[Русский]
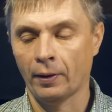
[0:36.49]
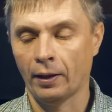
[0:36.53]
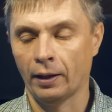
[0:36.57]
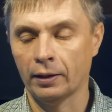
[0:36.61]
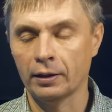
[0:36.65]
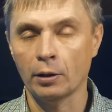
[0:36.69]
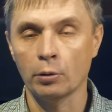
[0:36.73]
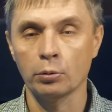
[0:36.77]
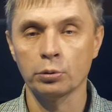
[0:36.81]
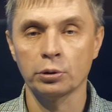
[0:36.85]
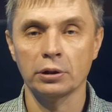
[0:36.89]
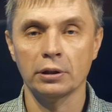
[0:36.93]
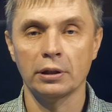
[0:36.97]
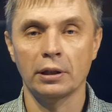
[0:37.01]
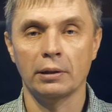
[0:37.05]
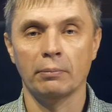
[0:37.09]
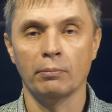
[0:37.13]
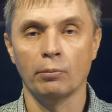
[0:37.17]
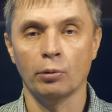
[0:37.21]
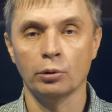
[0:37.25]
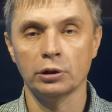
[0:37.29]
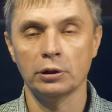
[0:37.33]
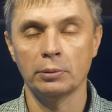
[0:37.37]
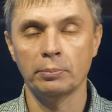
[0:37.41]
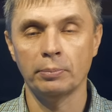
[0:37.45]
она уже
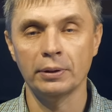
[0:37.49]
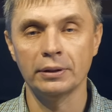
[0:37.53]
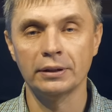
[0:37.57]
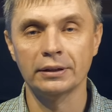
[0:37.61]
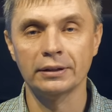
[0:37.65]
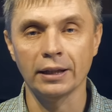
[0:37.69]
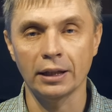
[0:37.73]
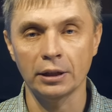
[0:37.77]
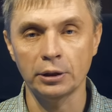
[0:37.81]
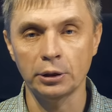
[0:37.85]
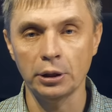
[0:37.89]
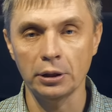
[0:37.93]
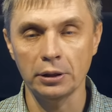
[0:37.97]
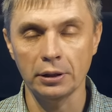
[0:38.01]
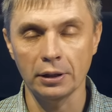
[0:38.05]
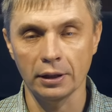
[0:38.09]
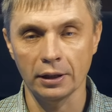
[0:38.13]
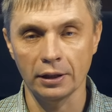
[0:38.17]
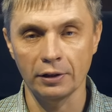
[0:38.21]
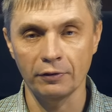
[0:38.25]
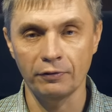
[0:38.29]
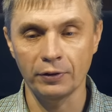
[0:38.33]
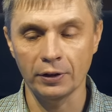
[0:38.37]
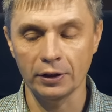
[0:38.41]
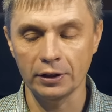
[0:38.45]
может быть
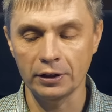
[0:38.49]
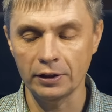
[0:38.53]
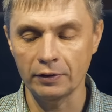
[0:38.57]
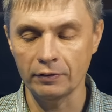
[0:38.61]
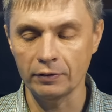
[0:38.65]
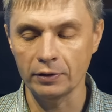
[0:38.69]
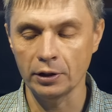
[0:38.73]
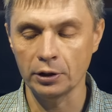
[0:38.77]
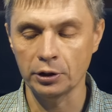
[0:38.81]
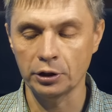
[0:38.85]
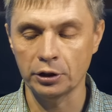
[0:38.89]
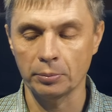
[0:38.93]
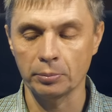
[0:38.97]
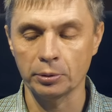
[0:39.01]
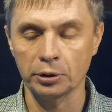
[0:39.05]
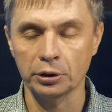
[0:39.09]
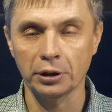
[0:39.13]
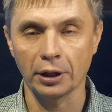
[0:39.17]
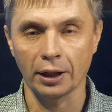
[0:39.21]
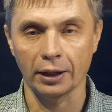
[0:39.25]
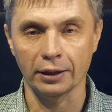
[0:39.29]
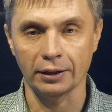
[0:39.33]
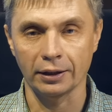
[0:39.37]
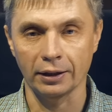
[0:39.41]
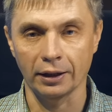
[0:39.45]
значительно эффективнее, чем
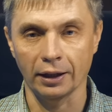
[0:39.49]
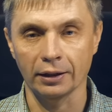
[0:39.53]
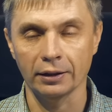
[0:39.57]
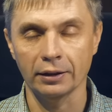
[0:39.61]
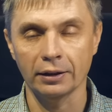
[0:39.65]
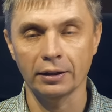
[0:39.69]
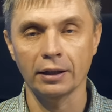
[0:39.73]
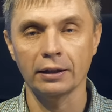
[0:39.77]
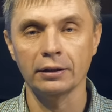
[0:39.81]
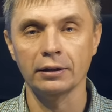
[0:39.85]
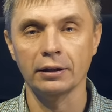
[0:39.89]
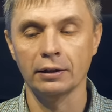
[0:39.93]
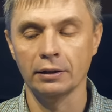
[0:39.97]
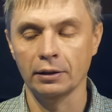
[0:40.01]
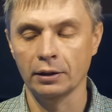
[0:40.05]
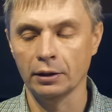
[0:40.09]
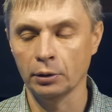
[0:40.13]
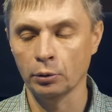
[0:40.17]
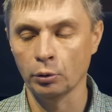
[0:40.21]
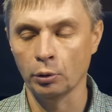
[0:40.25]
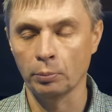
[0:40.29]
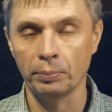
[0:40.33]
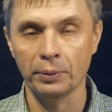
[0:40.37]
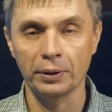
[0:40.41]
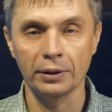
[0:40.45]
штатные антенны
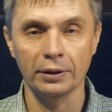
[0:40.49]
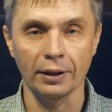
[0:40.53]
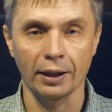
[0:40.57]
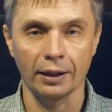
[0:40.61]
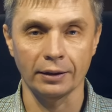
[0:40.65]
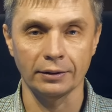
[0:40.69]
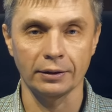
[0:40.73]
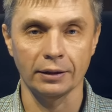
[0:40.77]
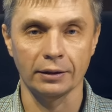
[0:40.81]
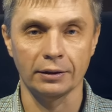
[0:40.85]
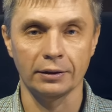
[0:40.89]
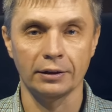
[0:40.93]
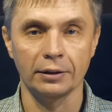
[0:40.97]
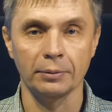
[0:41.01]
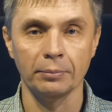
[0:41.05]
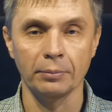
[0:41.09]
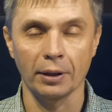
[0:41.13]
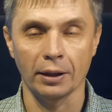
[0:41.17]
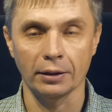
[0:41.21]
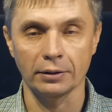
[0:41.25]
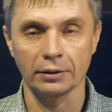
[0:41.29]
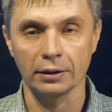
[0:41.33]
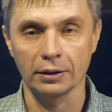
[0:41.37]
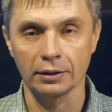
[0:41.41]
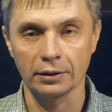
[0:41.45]
длиной
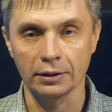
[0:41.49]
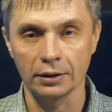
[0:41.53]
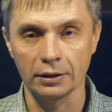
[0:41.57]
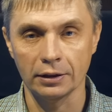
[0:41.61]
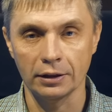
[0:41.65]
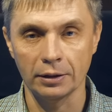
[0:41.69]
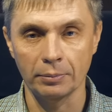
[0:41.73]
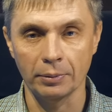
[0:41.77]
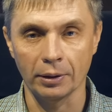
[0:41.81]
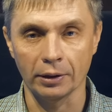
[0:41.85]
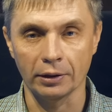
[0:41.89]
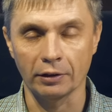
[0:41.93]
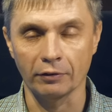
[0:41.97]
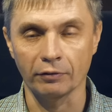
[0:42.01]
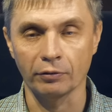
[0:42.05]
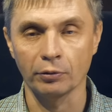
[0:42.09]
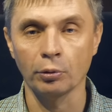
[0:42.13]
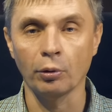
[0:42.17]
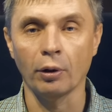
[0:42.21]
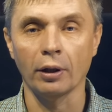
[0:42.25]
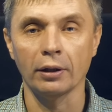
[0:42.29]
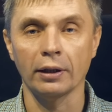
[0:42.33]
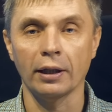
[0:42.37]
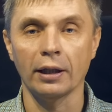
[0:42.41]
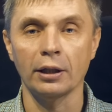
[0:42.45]
15-17 сантиметров,
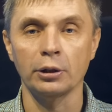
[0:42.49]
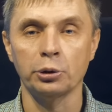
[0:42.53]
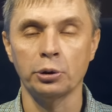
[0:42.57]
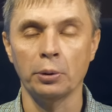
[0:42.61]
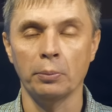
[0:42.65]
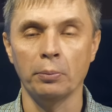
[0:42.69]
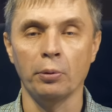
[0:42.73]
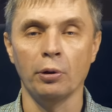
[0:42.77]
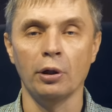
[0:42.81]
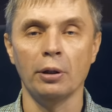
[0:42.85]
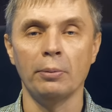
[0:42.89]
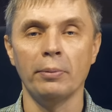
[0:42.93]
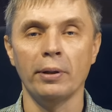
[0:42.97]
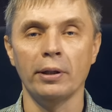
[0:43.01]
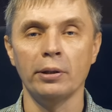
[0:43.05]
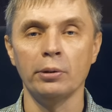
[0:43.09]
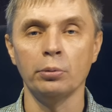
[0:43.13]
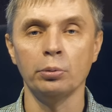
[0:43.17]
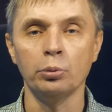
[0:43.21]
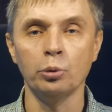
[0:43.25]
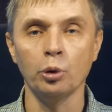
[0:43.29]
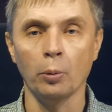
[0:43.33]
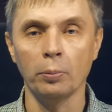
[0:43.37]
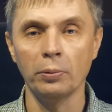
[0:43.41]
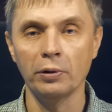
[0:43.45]
но она еще
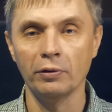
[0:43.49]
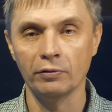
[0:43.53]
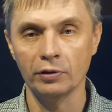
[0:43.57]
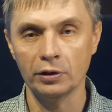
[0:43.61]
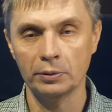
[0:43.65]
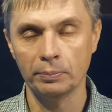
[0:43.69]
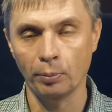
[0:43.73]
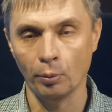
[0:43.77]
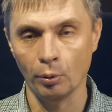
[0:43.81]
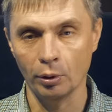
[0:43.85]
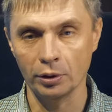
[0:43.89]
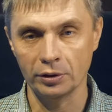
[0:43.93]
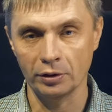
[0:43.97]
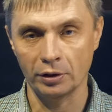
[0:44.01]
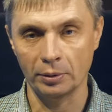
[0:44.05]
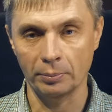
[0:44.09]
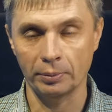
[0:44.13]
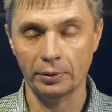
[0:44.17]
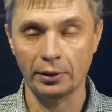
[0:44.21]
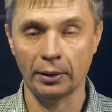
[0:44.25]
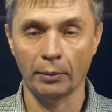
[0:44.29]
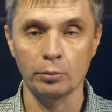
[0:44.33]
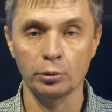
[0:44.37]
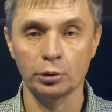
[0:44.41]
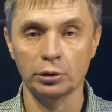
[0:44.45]
более-менее удобна в использовании,
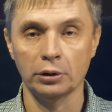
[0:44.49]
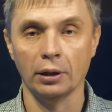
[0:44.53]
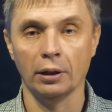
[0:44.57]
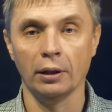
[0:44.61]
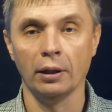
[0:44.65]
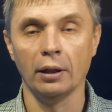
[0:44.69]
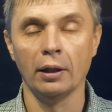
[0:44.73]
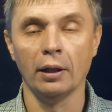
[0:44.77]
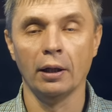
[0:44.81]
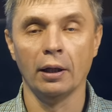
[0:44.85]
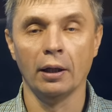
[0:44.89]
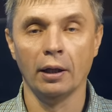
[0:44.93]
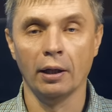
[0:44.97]
потому что